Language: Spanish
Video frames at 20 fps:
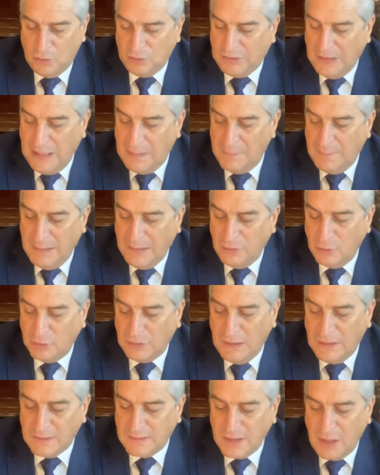O sea, el medio
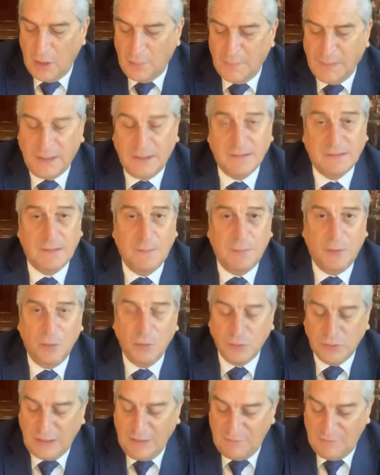utilizado para que se
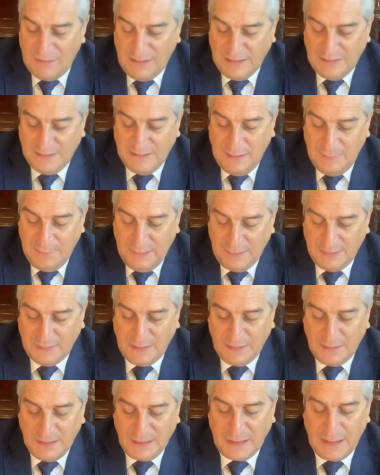produzca
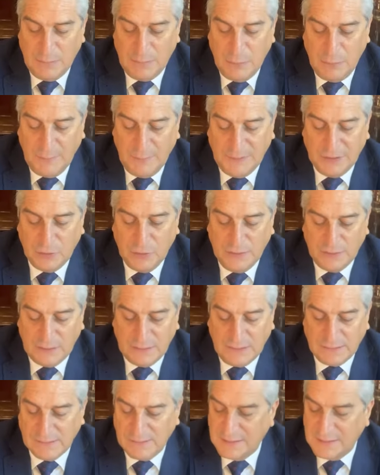válidamente, ya que al momento de
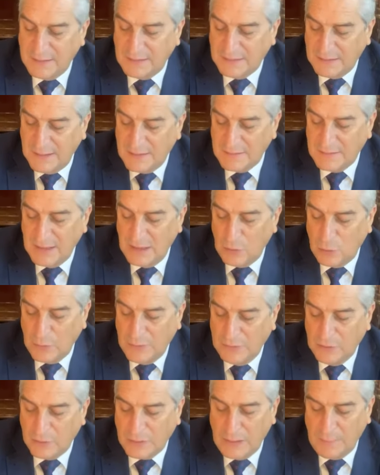dictarse sentencia, el
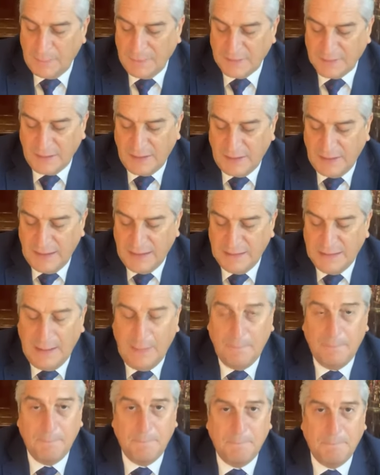juez lo que apreciará es
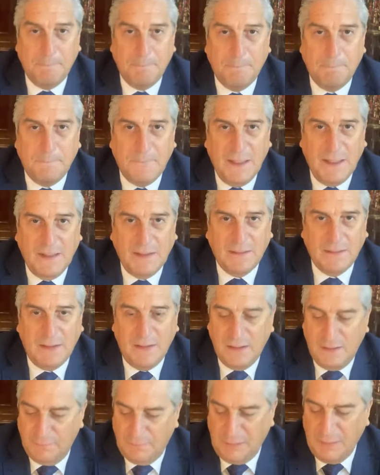la
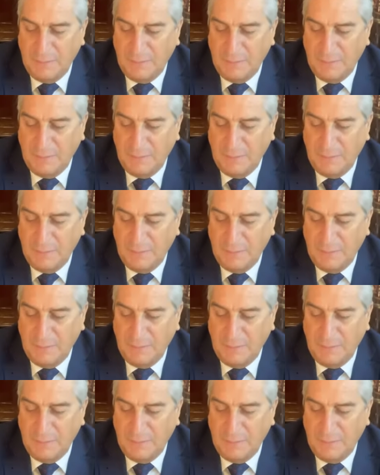pertinencia.